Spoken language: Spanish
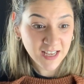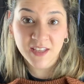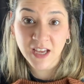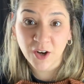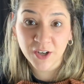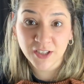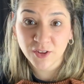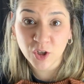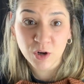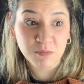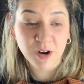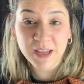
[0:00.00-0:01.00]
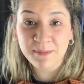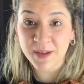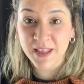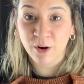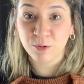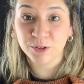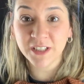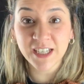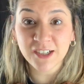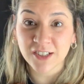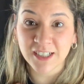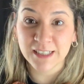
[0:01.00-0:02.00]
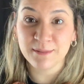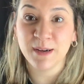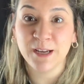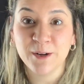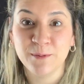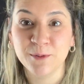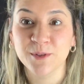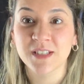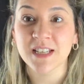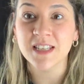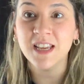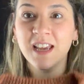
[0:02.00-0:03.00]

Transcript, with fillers: Y ahora estoy como ahí media justélico en el tema de los buzos. Así